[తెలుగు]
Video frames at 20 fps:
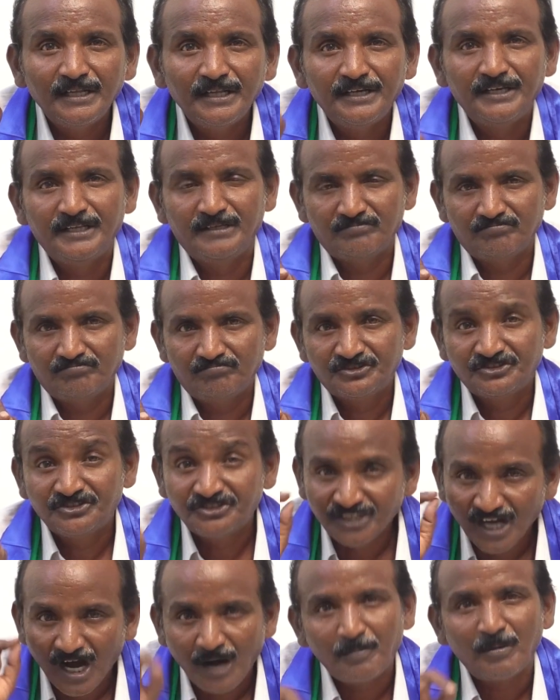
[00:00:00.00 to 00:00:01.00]
లేని
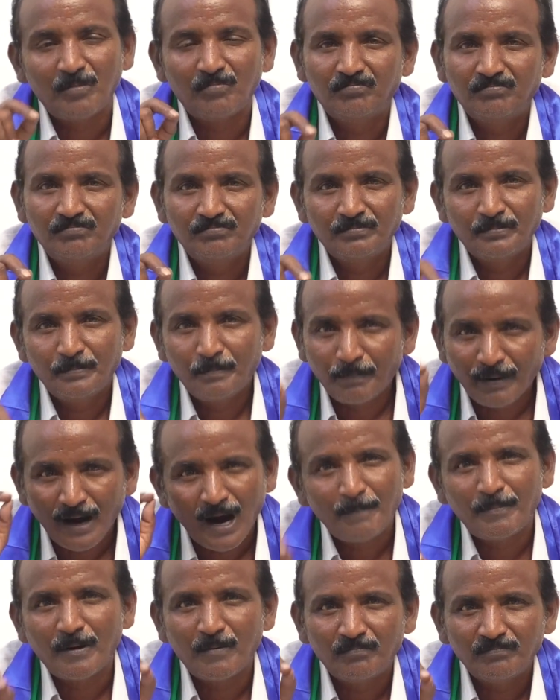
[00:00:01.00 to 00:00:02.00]
శాపం
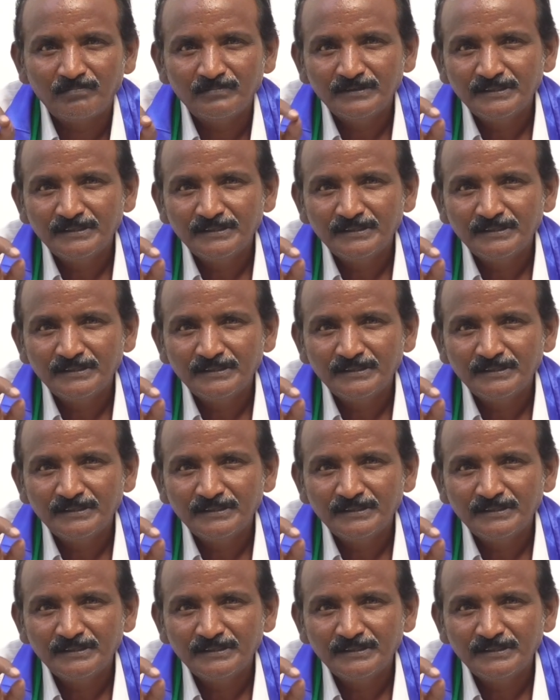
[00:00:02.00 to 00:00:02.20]
పాపం